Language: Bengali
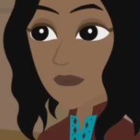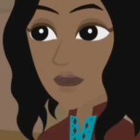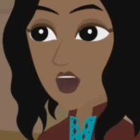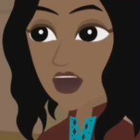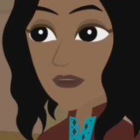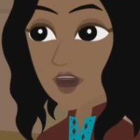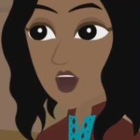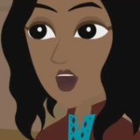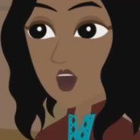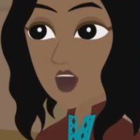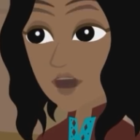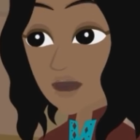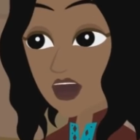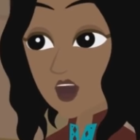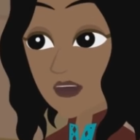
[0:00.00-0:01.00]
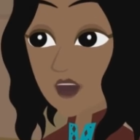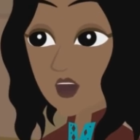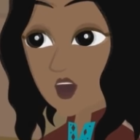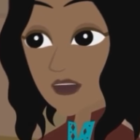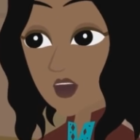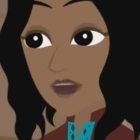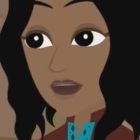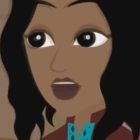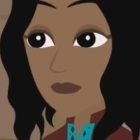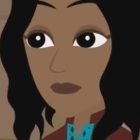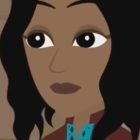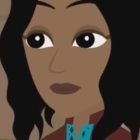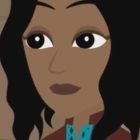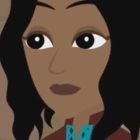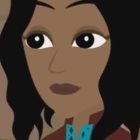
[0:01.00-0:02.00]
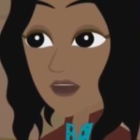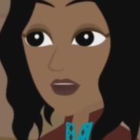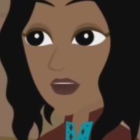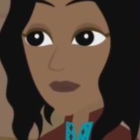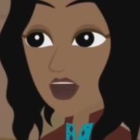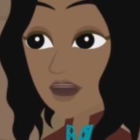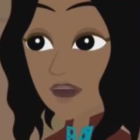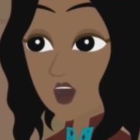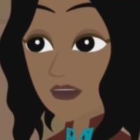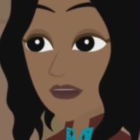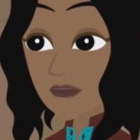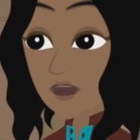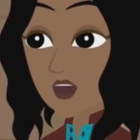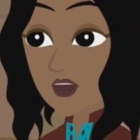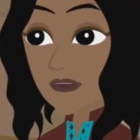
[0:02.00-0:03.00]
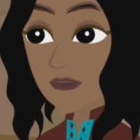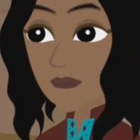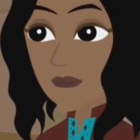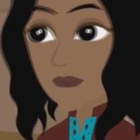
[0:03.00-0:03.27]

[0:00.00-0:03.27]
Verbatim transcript: হ্যাঁ বুঝেছি রোমিও বাবু তুমি কি বলতে চাও